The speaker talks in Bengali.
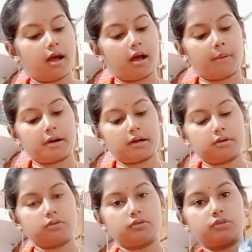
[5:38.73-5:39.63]
আমার
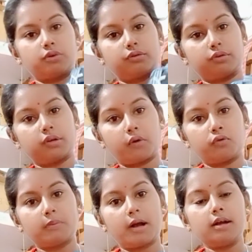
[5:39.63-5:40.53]
ছোট
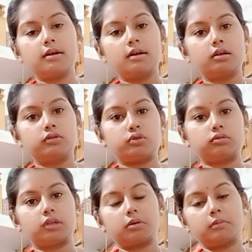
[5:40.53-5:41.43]
ঠাকুমা ছোট
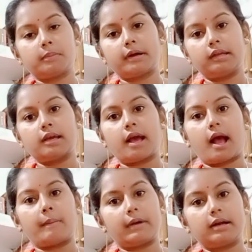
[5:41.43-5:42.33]
ঠাকুমা মানে
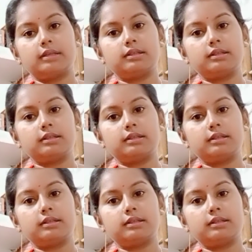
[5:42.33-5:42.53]
আমার